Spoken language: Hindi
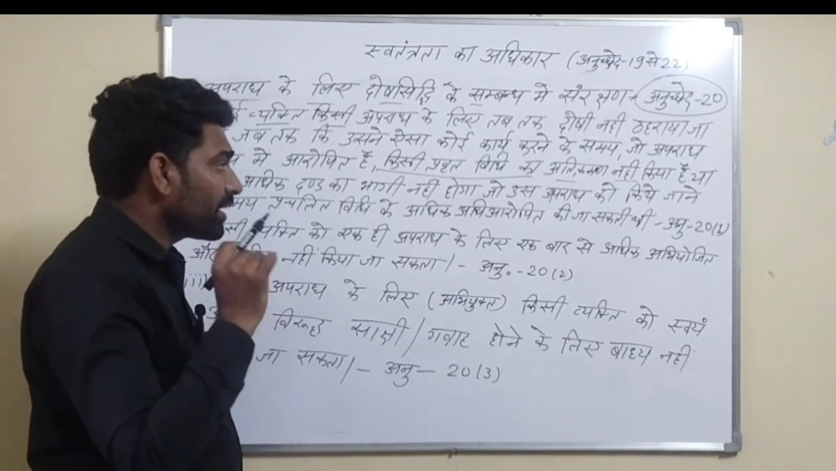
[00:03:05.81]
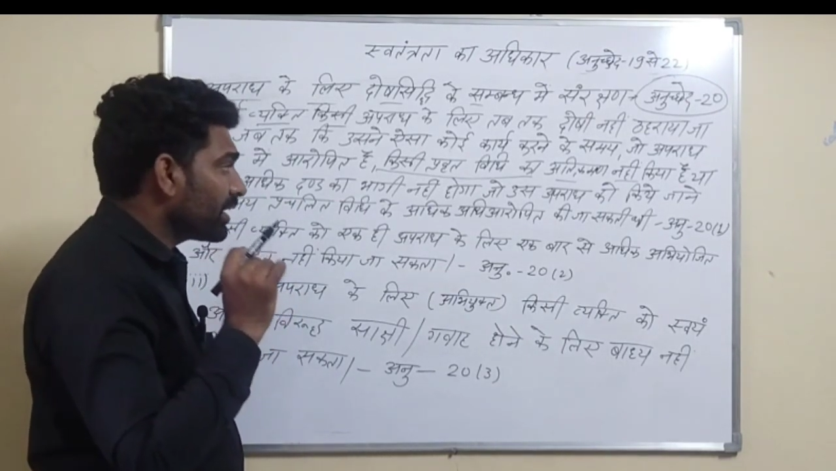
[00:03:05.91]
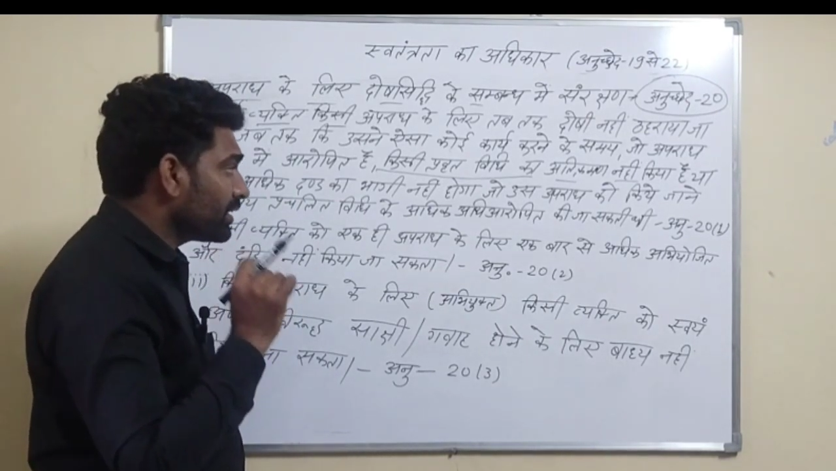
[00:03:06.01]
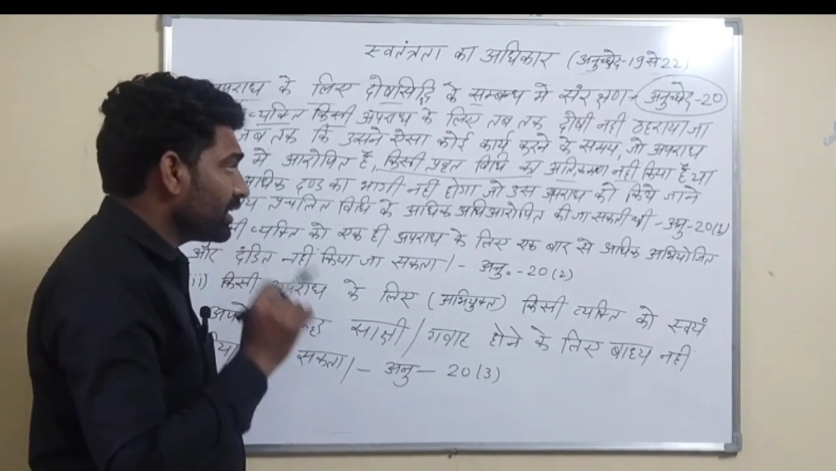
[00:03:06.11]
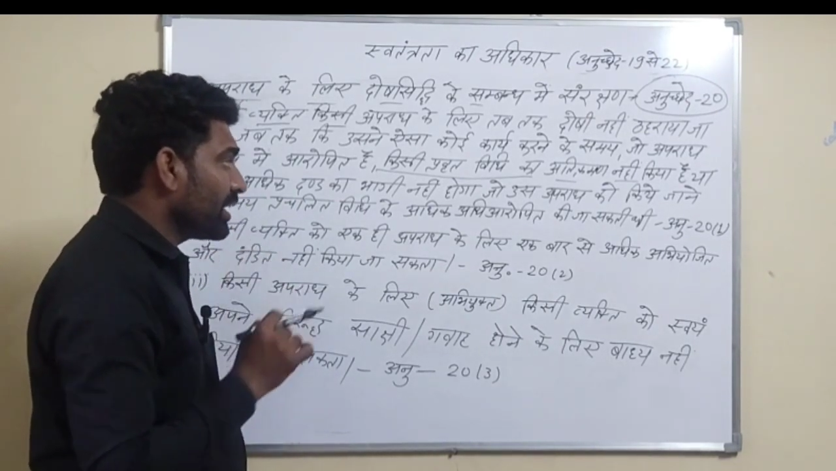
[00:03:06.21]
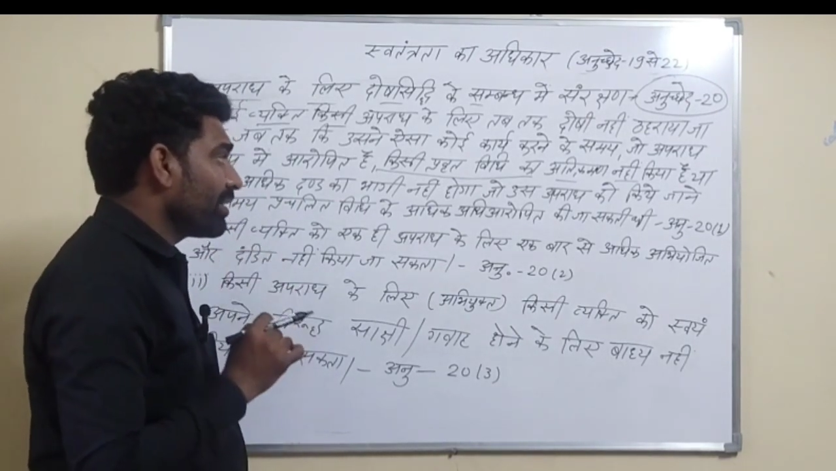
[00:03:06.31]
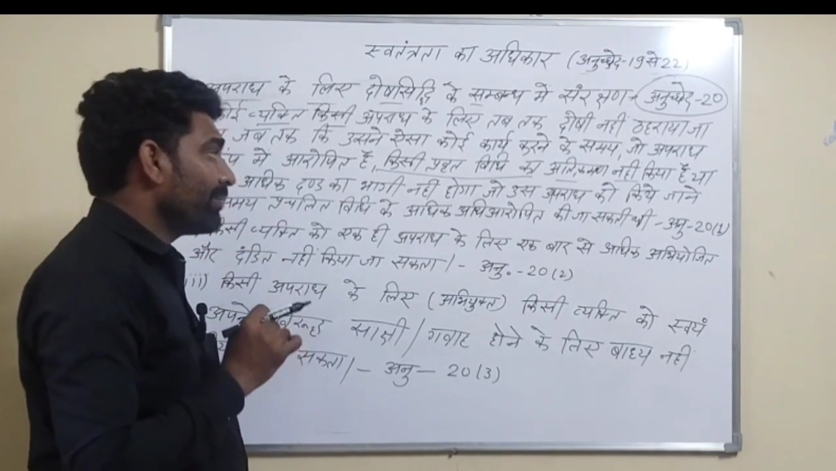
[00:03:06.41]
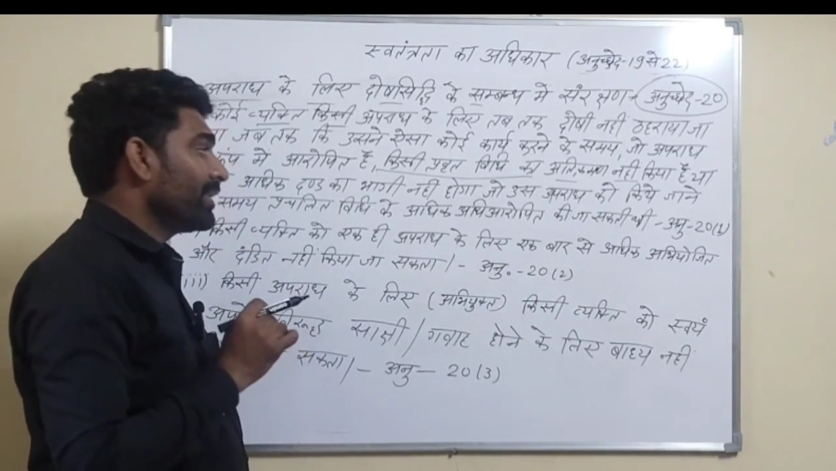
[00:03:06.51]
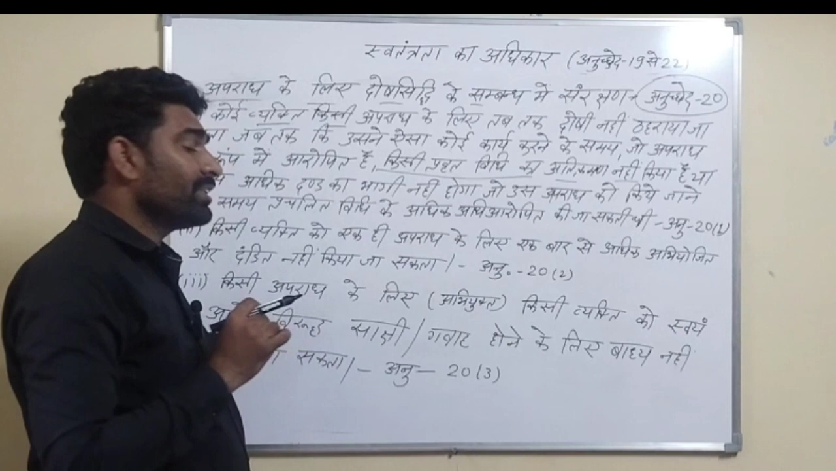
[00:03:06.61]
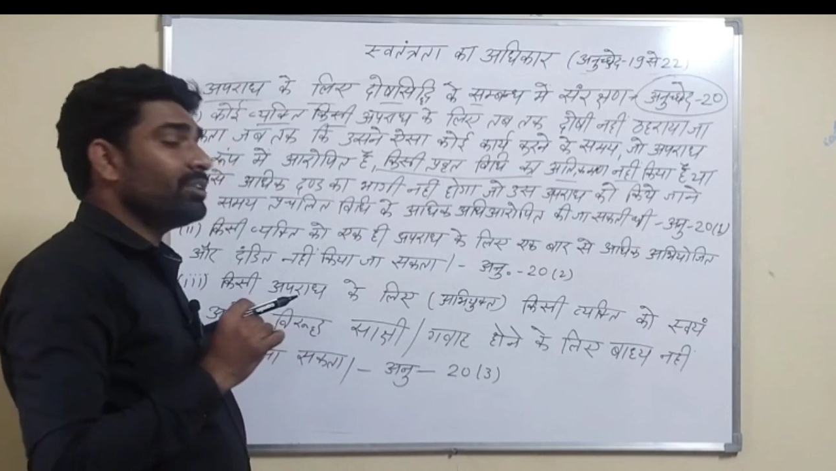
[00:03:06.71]
अगर
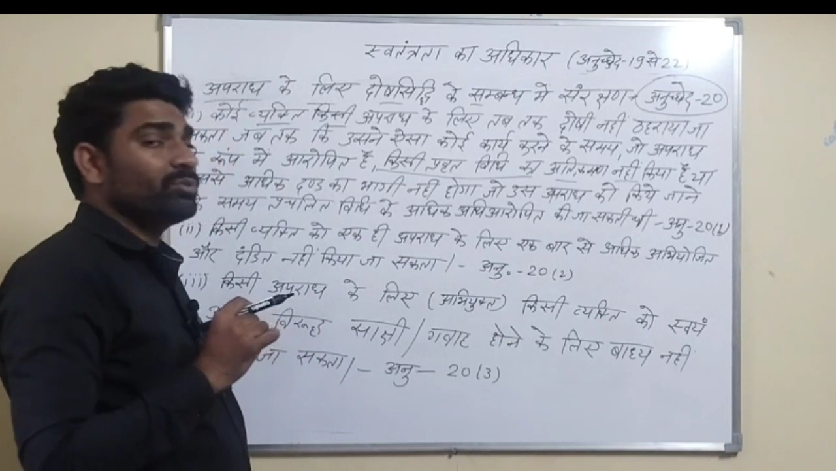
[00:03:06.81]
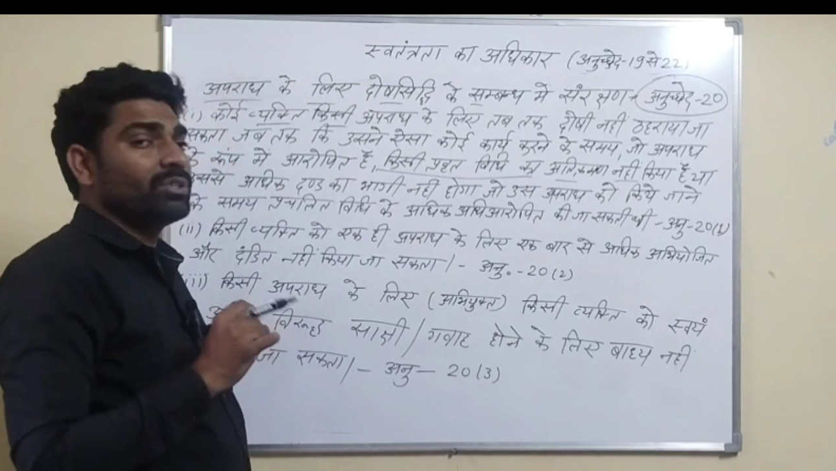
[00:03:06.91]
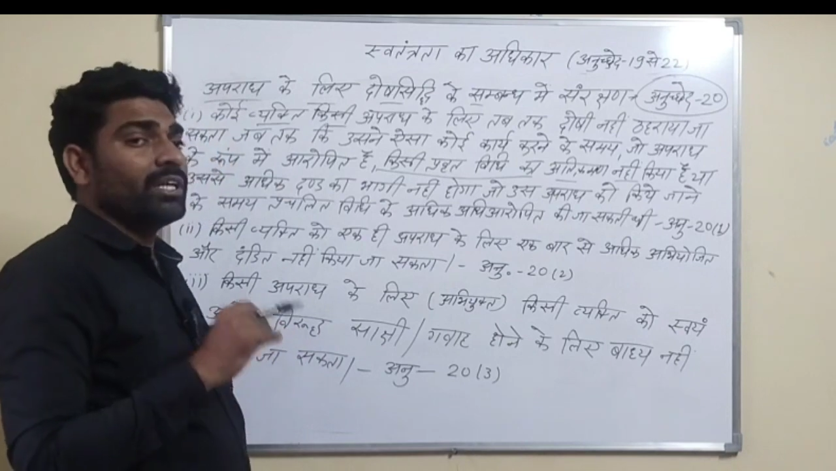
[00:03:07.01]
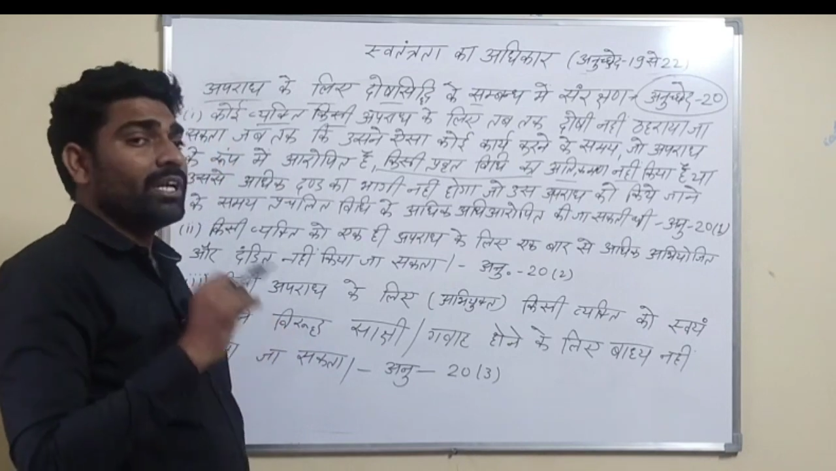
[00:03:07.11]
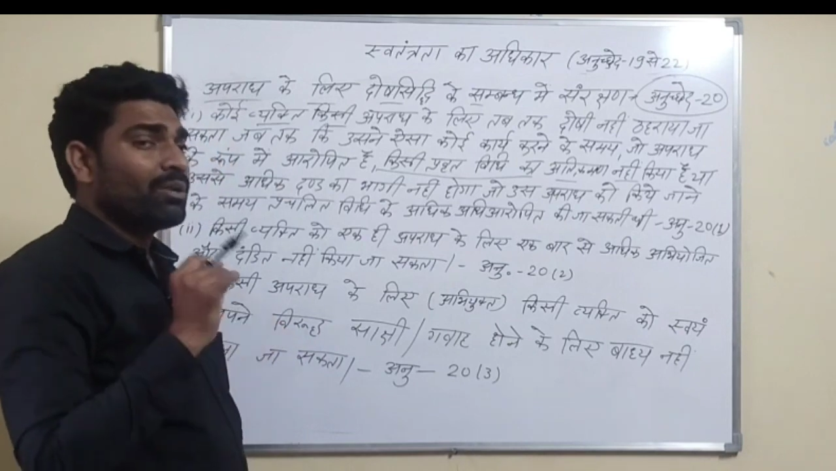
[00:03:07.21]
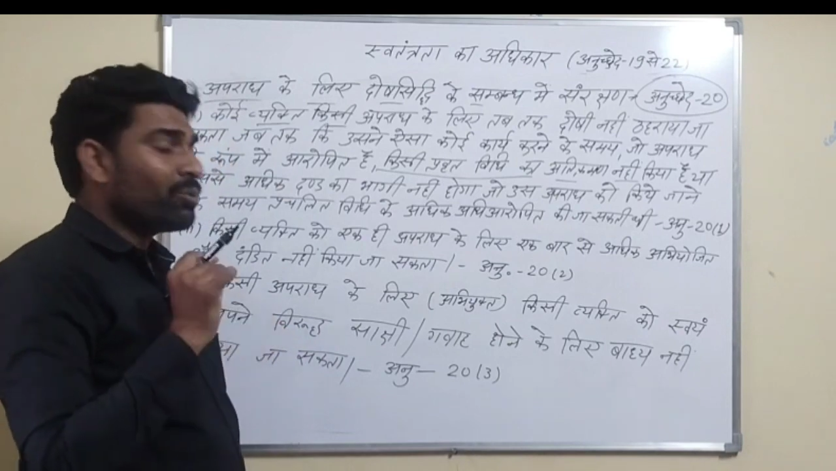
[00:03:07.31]
अतिक्रमण नहीं होता है या